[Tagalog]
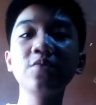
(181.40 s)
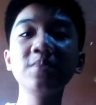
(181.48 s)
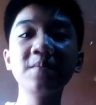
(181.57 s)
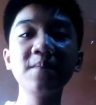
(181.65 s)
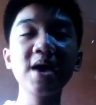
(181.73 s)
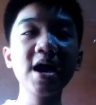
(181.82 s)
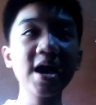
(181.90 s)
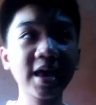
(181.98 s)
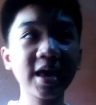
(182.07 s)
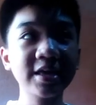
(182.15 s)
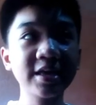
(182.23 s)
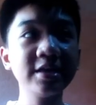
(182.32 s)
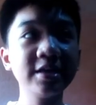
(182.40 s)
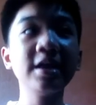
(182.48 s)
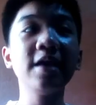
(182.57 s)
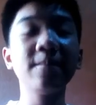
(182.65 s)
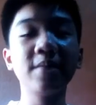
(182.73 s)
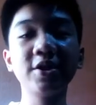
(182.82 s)
loob ng bahay.
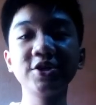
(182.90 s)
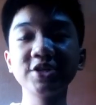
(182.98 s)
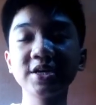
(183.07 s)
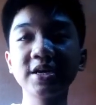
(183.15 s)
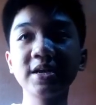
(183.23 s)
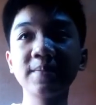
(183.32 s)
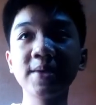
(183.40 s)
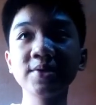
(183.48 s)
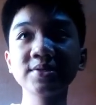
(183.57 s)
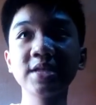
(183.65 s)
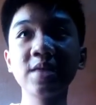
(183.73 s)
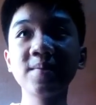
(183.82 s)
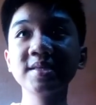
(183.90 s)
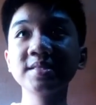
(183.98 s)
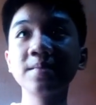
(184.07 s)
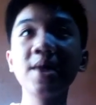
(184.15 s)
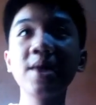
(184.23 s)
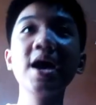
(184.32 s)
Pwede siyang ipasok sa labas
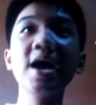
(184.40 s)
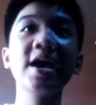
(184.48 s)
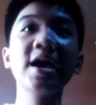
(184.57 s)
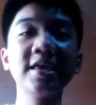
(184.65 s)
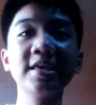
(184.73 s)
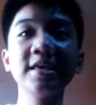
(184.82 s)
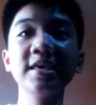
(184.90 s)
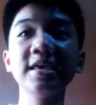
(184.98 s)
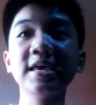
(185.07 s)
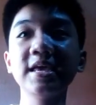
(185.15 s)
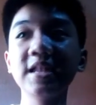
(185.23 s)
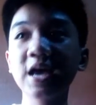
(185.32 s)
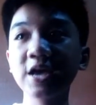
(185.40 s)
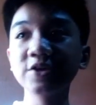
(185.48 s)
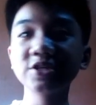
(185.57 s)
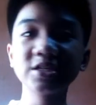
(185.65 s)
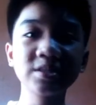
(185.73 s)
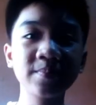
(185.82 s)
ng bahay. Ilagay
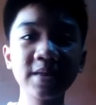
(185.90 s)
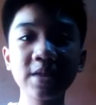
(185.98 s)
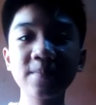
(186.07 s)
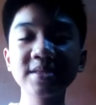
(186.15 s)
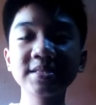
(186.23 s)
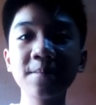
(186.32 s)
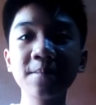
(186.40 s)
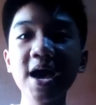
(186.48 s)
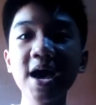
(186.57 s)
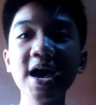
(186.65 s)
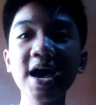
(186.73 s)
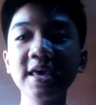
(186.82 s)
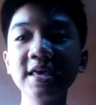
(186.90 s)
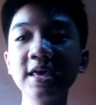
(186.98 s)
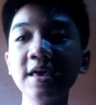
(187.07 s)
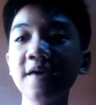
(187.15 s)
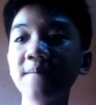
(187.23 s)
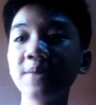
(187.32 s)
niyo siya sa may labas ng bahay.
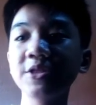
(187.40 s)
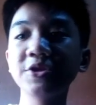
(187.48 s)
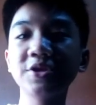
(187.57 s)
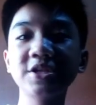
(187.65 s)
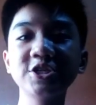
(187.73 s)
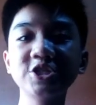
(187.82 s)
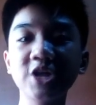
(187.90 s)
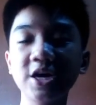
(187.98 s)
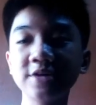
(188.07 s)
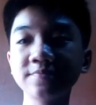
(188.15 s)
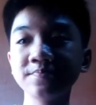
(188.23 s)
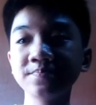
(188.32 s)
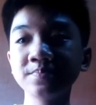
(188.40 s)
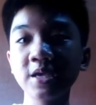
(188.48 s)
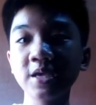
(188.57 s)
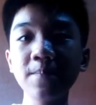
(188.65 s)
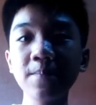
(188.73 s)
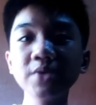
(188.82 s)
Pwede niyo rin siyang
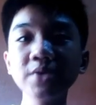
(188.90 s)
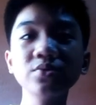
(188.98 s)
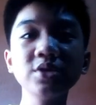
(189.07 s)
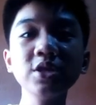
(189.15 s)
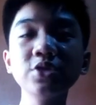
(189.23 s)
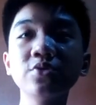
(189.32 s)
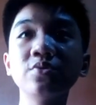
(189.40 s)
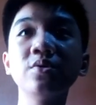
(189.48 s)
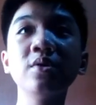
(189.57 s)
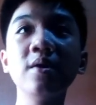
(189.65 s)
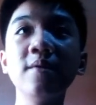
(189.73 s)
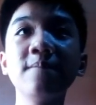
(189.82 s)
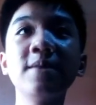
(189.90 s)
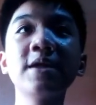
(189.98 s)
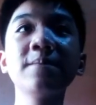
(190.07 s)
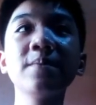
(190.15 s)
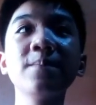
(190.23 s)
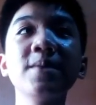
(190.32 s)
ipasok dito.
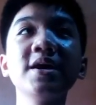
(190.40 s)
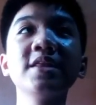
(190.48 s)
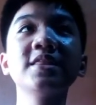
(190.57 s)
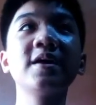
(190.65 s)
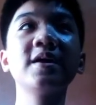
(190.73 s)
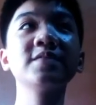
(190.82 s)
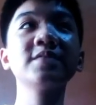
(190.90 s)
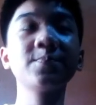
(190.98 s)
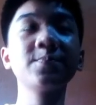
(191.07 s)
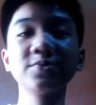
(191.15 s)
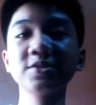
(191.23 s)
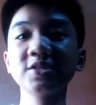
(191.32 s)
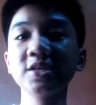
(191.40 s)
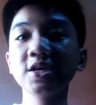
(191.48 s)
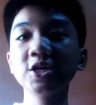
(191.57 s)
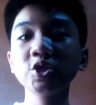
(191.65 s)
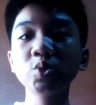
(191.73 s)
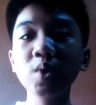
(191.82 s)
Parang papaganda. Tapos,
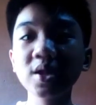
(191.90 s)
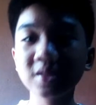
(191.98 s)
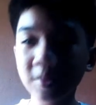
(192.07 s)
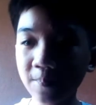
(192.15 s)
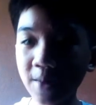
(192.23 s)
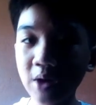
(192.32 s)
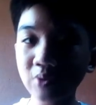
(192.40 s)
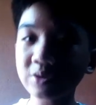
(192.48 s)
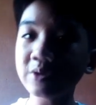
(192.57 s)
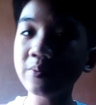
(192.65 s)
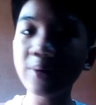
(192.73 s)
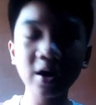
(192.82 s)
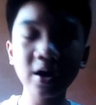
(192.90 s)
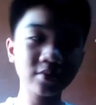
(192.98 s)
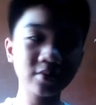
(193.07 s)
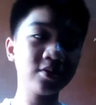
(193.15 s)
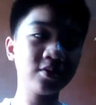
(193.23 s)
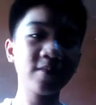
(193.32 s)
swerte pa, o ba diba?
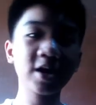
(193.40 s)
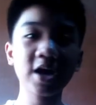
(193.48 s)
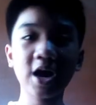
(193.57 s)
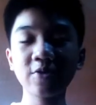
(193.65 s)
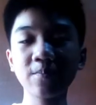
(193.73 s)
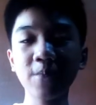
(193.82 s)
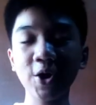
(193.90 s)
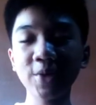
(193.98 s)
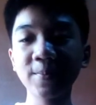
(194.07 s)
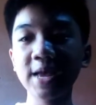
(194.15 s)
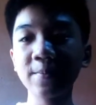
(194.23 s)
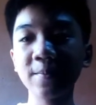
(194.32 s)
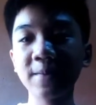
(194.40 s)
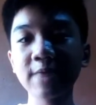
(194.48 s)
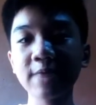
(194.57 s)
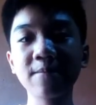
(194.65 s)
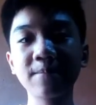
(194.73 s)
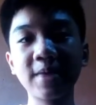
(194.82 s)
nagkakaroon pa kayo maraming
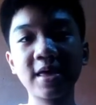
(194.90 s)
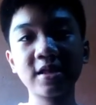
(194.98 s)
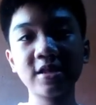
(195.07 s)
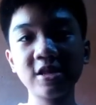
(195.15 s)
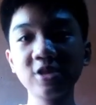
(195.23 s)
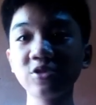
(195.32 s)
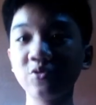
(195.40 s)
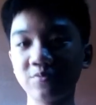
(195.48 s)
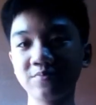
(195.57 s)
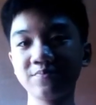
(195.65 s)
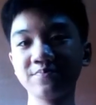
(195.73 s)
maraming pera dito.